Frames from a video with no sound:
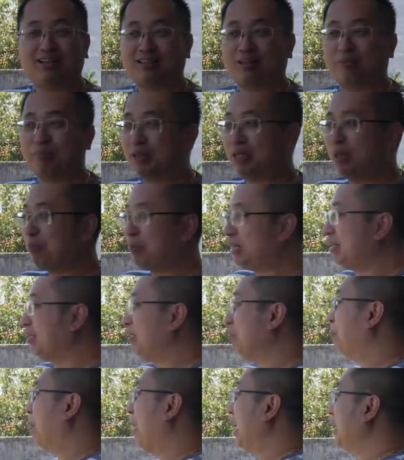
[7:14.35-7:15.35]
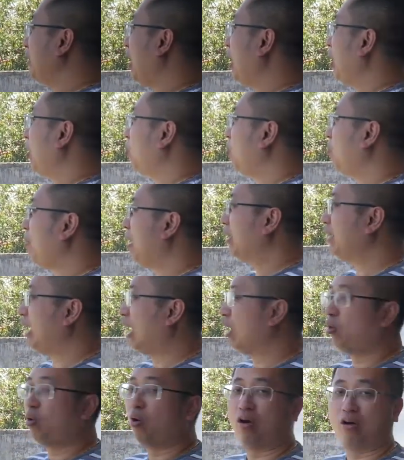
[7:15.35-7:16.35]
Teman-teman, banyak rumah
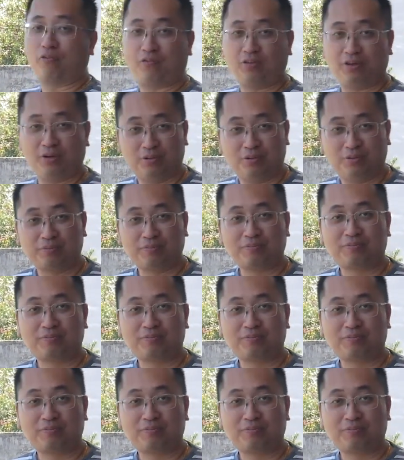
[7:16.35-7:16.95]
yang golf view.